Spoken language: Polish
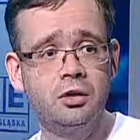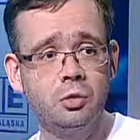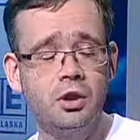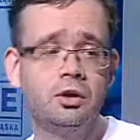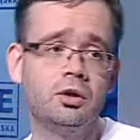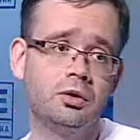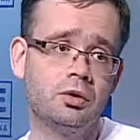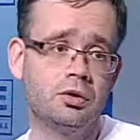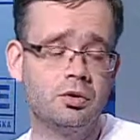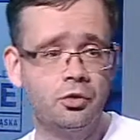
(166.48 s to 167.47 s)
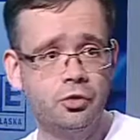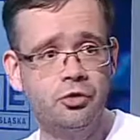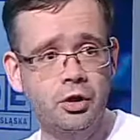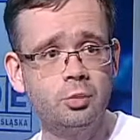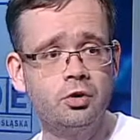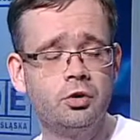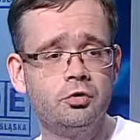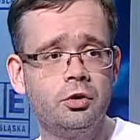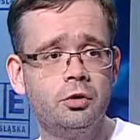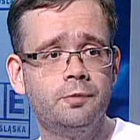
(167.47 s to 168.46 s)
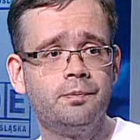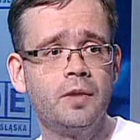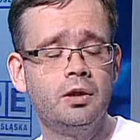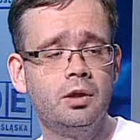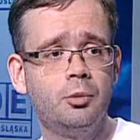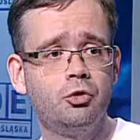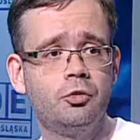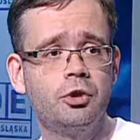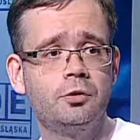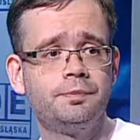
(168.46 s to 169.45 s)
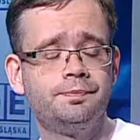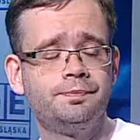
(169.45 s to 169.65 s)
dokładnie z tego piątkowego... A strefa kibica w rynku jak